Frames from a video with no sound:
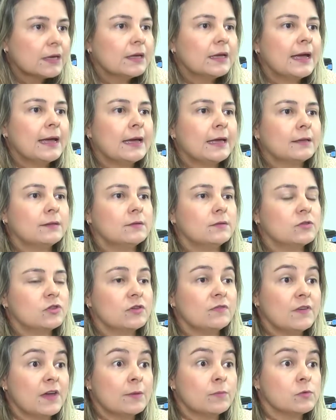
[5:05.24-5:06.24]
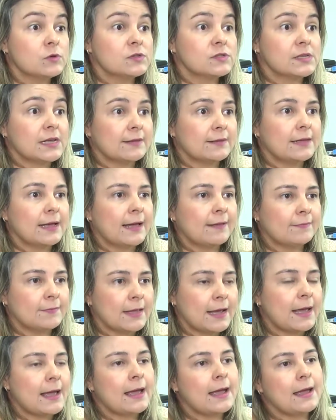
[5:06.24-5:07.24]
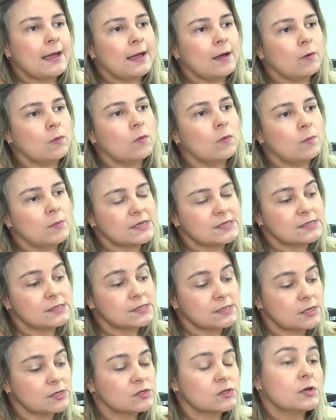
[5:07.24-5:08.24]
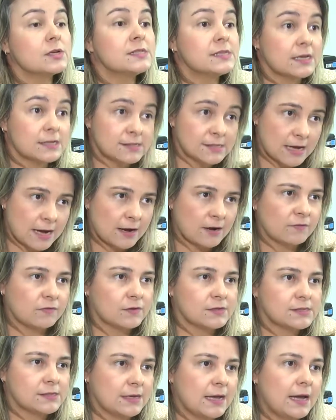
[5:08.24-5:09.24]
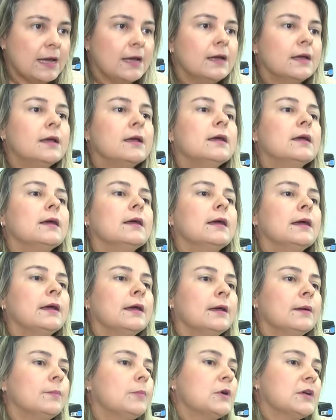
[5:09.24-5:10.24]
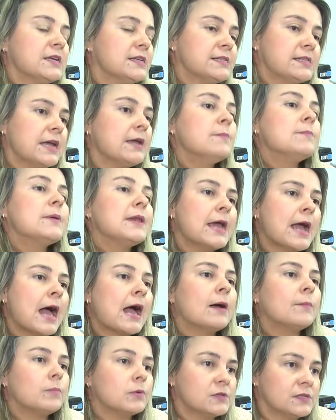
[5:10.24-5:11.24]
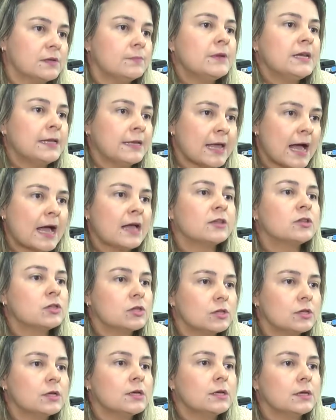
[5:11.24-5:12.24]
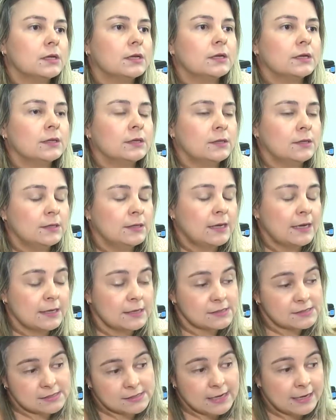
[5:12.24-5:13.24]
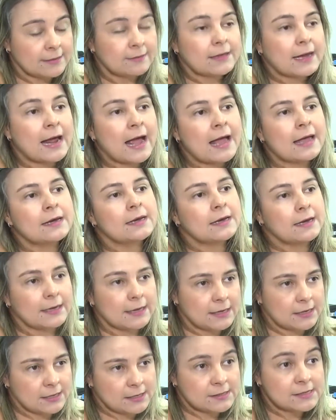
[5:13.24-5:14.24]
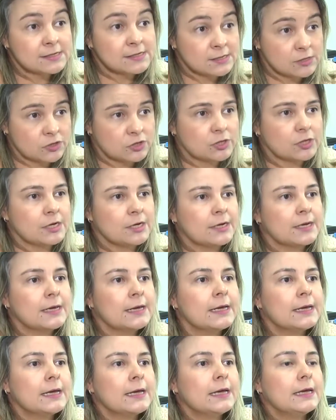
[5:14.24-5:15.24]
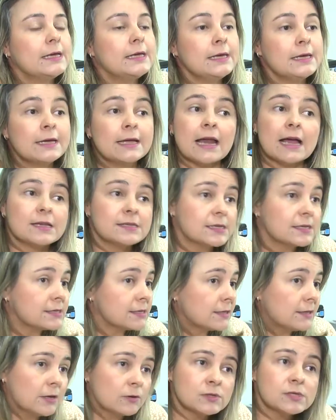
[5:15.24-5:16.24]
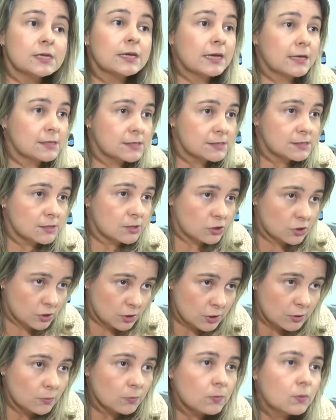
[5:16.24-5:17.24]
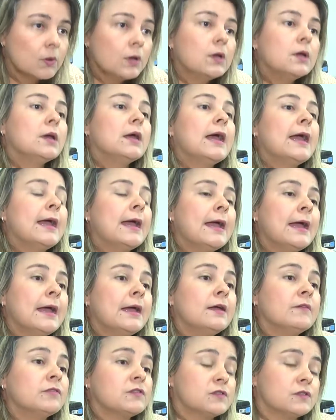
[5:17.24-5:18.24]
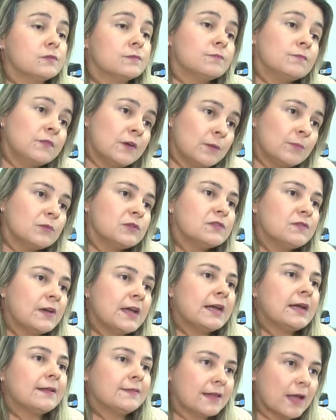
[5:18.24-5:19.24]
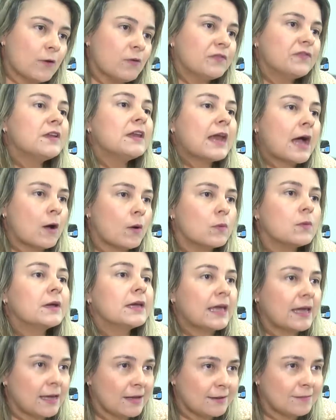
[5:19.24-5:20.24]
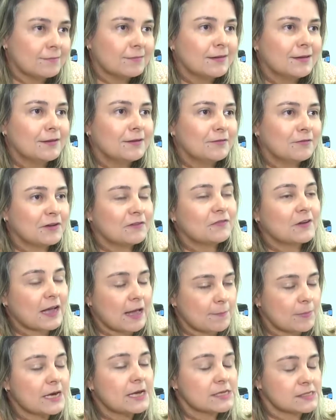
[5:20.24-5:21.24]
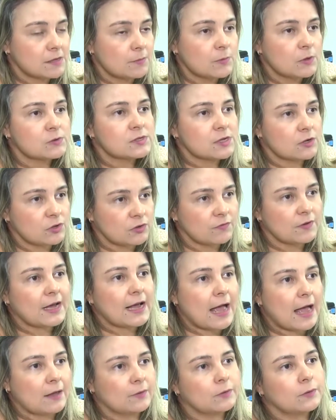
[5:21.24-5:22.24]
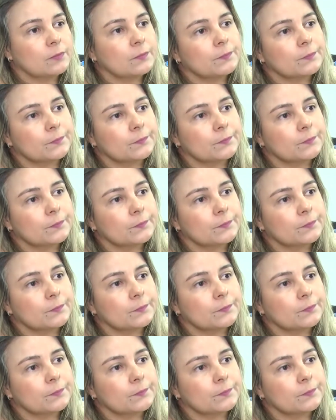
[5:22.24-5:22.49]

É, tivemos a, até algumas inscrições reservas, né? É, porque sempre há possibilidade de, deles entrarem aquele que desistir. E graças a Deus ninguém desistiu. É, vamos ver até o final quem vai ficar para receber o certificado